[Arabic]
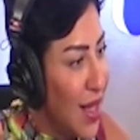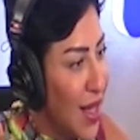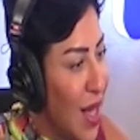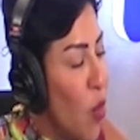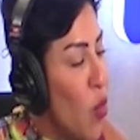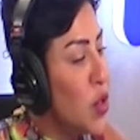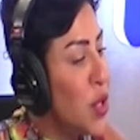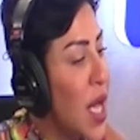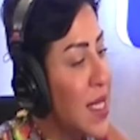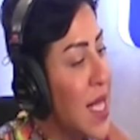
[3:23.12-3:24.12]

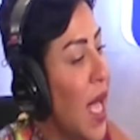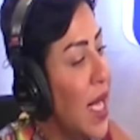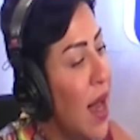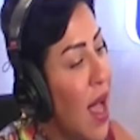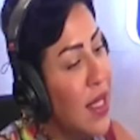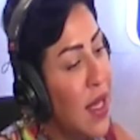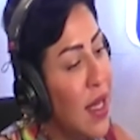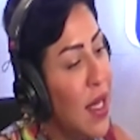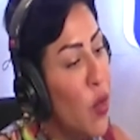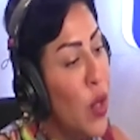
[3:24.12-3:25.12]
وجهة ساحرة أيضا
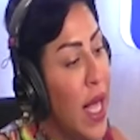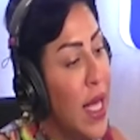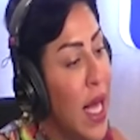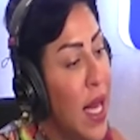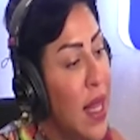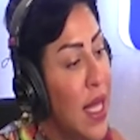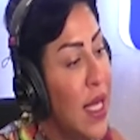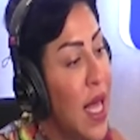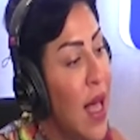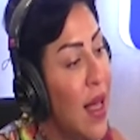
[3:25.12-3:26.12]
لأولئك
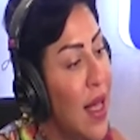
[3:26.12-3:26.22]
الذين